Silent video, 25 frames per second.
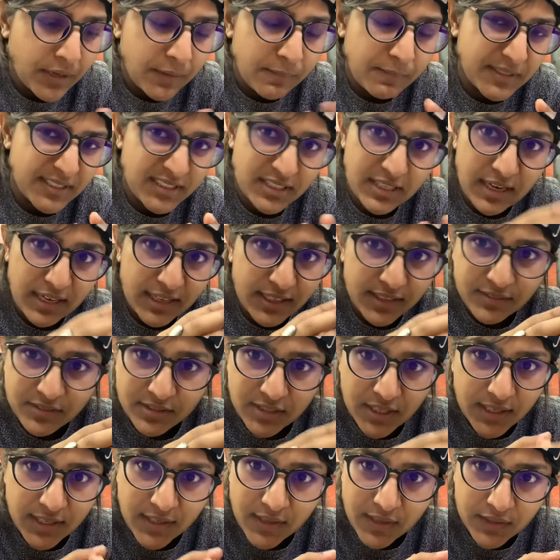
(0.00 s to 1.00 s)
मैं सिलेक्टिव
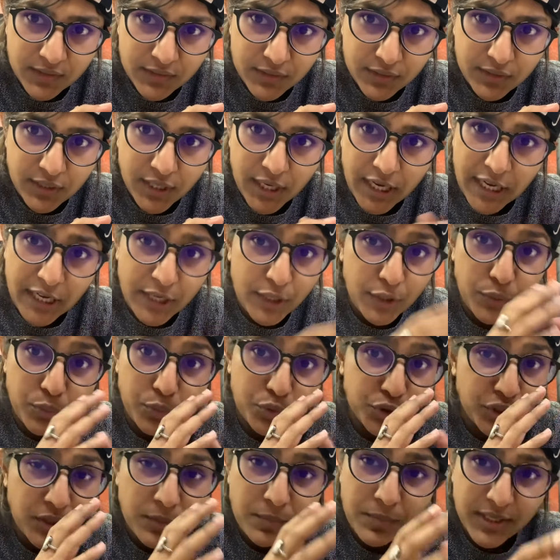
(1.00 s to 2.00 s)
स्टडी करती थी
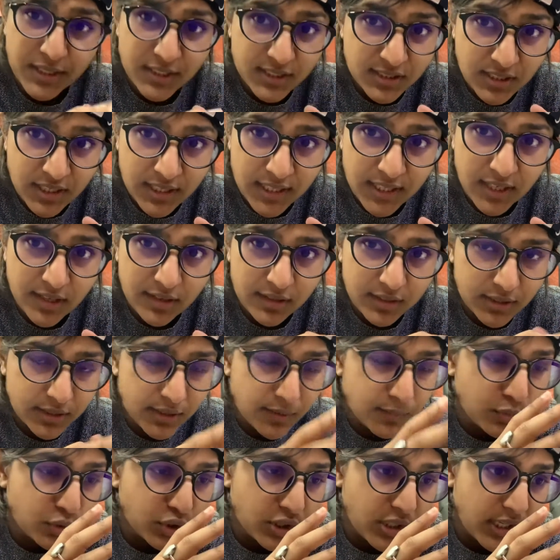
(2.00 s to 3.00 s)
इंट्यूशन बेस्ड स्टडी करती थी
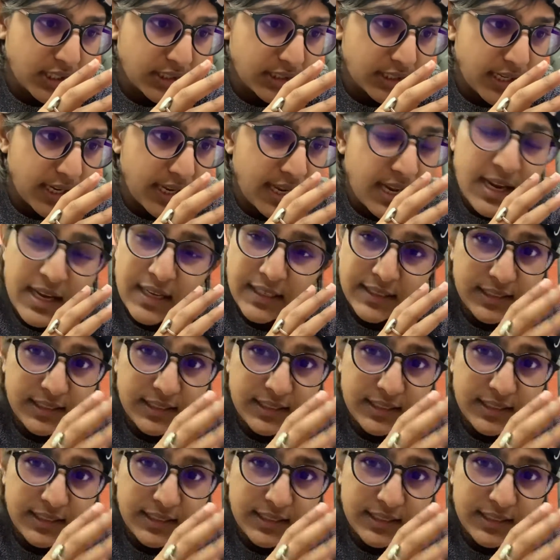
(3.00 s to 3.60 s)
मुझे लगता है